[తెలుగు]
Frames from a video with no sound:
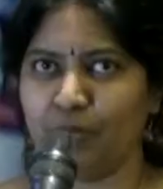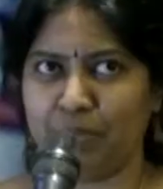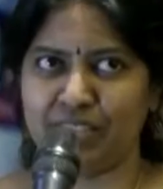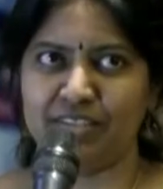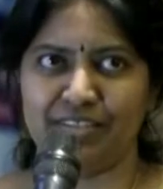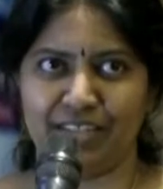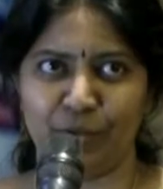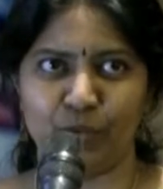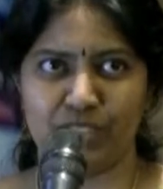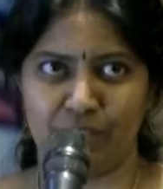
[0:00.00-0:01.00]
ఒక మంచి
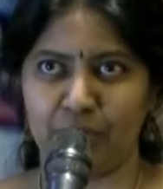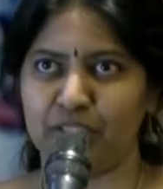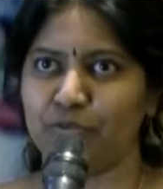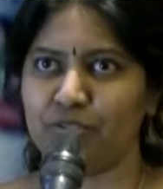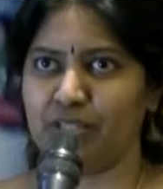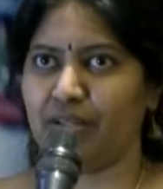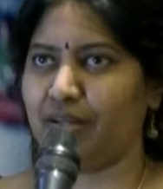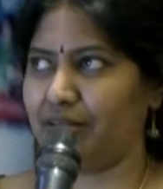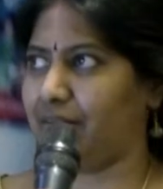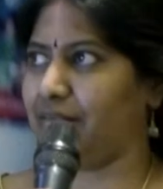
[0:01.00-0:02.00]
తెలుగు సినిమా చూసిన
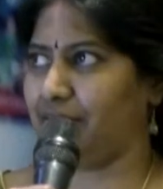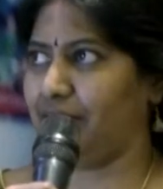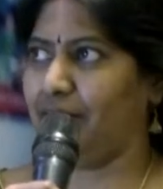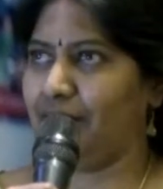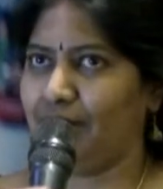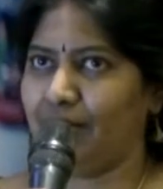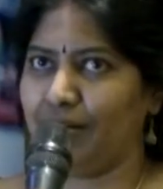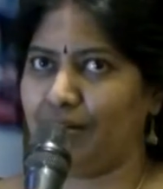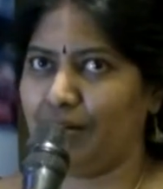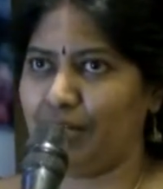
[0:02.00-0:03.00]

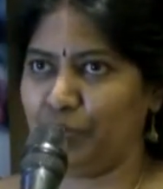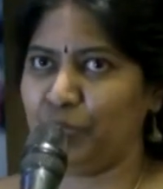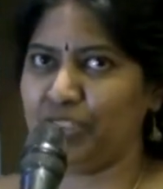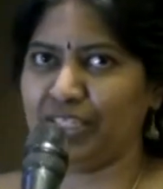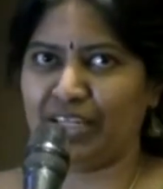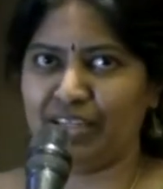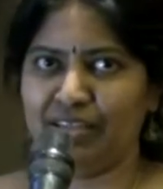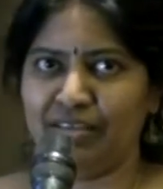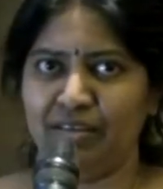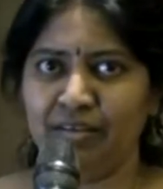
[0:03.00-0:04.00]
అనుభూతి
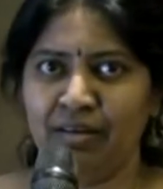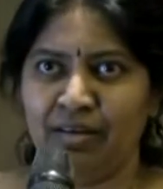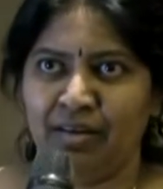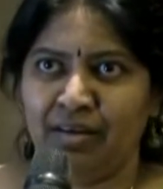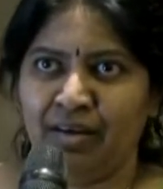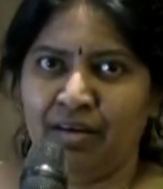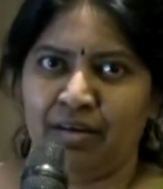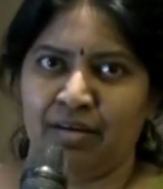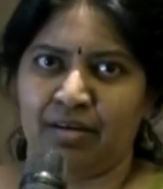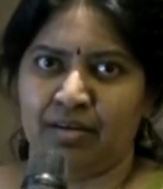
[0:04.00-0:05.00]
కలిగింది
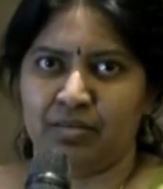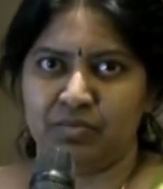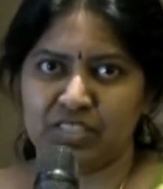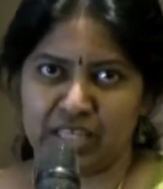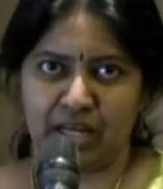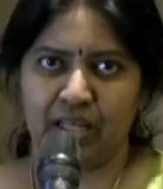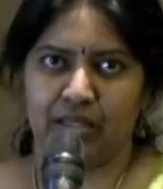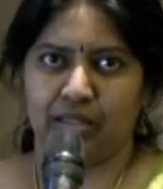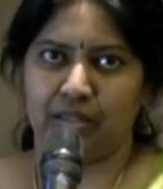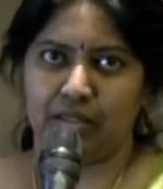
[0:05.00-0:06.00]
చాలా
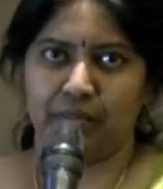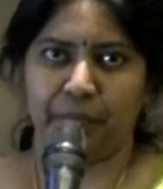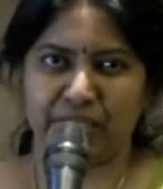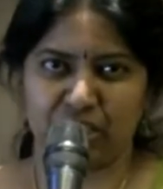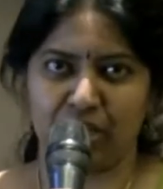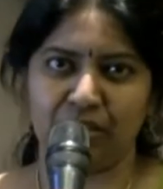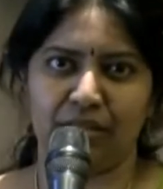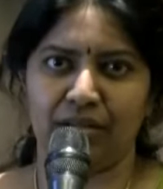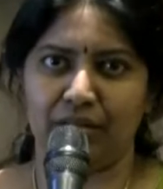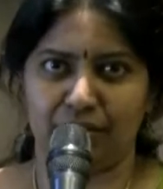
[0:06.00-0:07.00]

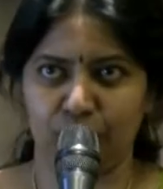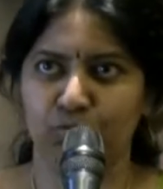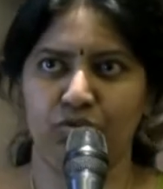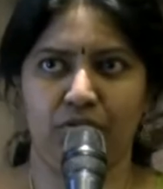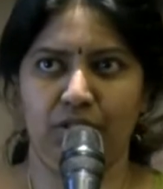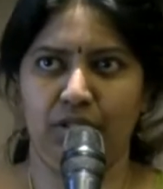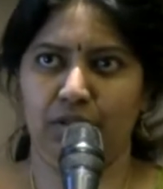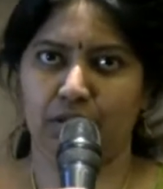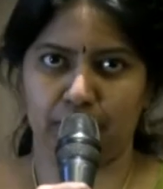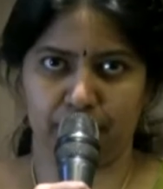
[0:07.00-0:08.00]
ప్రశాంతంగా కూర్చొని
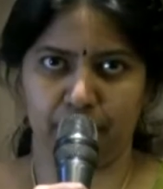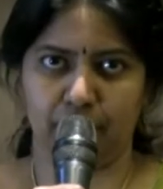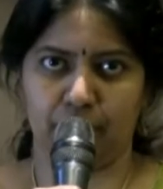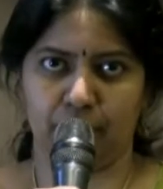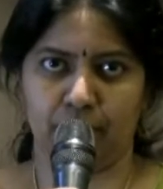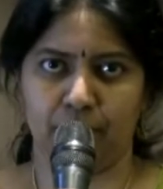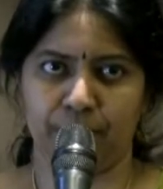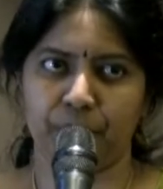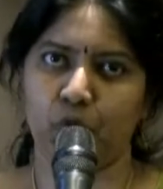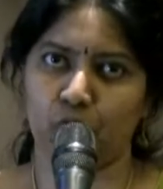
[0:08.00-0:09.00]

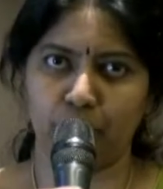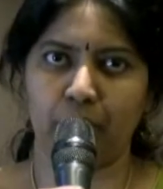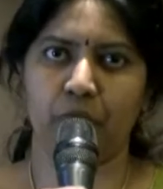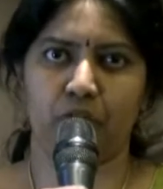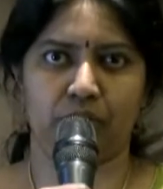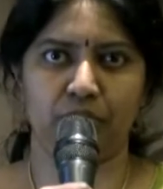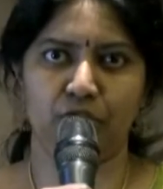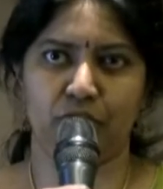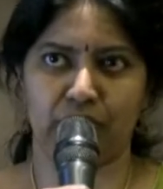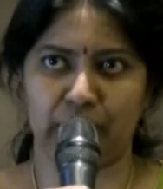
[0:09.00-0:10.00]
కుటుంబం మొత్తం
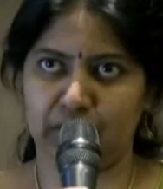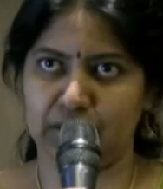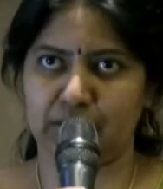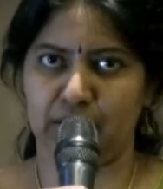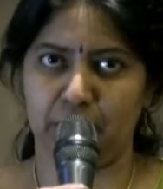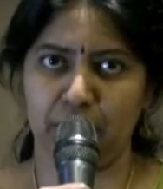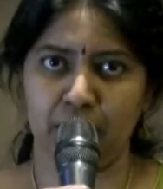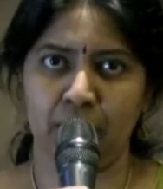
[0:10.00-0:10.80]
చూడగలిగే సినిమా